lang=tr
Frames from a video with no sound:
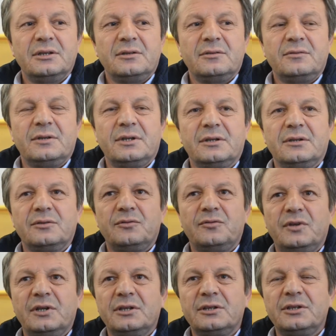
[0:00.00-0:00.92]

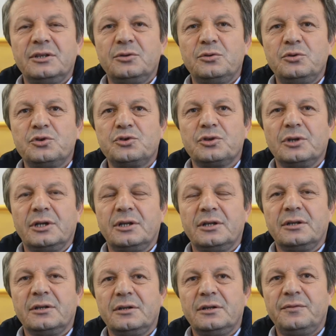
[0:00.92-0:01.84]
ve verdiği üç
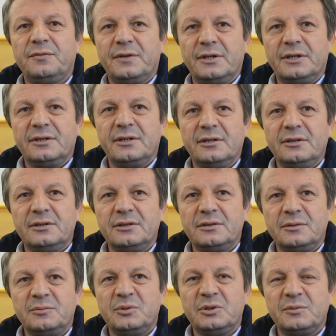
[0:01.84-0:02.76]
ayrı
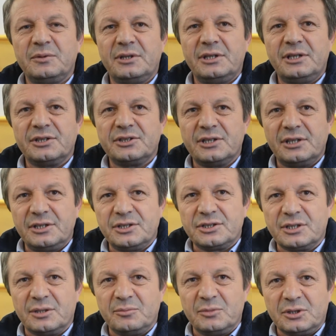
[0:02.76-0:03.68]
ifadenin birbiriyle
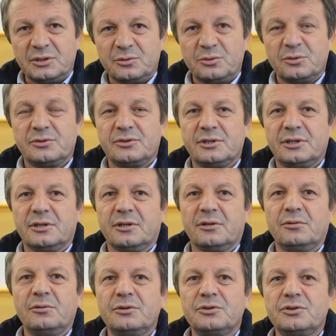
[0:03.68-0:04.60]
çelişen bir
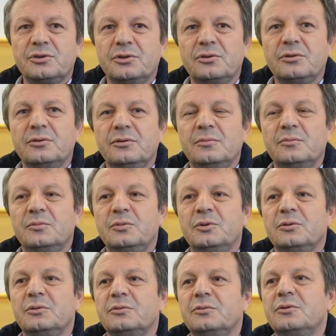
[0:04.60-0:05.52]
dosyadan oluşuyordu.
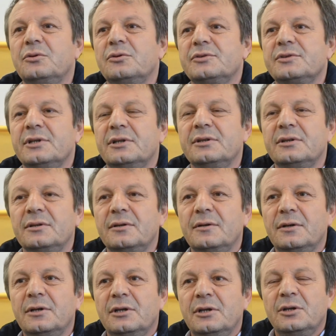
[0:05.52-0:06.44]
Bu dosyanın
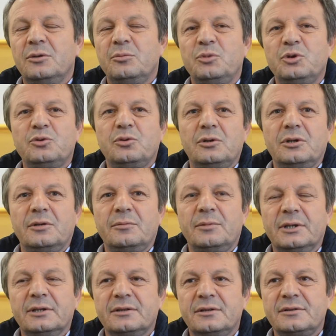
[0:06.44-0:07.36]
bütününe
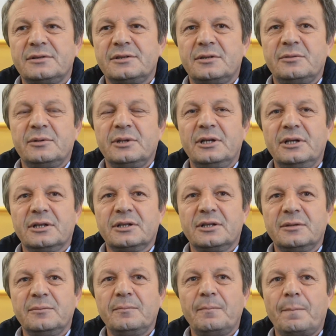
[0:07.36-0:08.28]
baktığın zaman
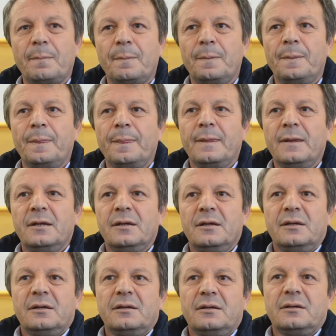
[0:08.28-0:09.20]
hakim
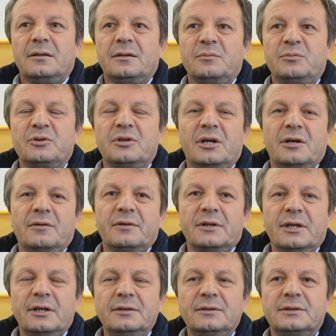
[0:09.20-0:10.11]
e, bu
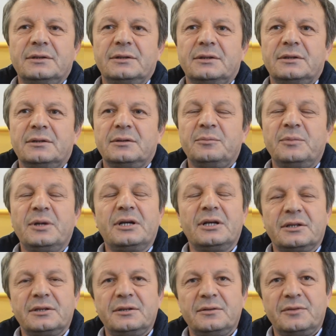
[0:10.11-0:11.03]
davadan e,
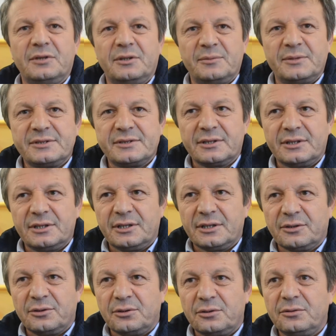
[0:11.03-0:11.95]
beratını vermesi
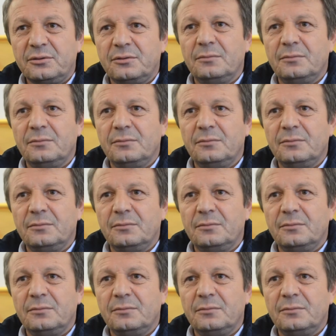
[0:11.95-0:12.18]
gerekiyordu.